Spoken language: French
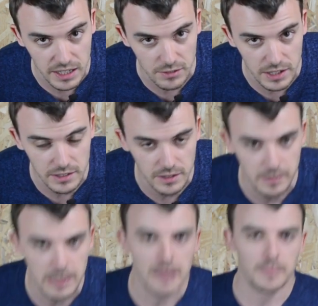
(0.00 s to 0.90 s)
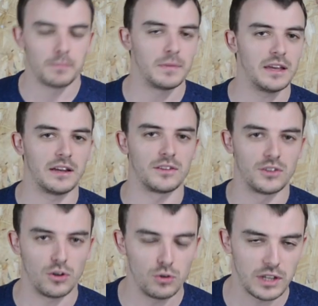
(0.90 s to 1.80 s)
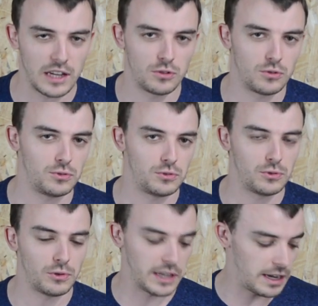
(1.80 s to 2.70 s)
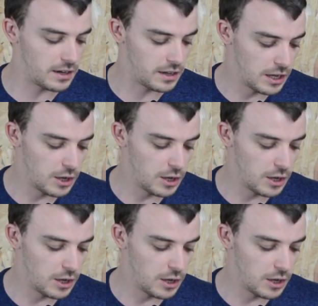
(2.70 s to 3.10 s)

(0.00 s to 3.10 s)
clavette, mais dans le cadre de ce tutoriel,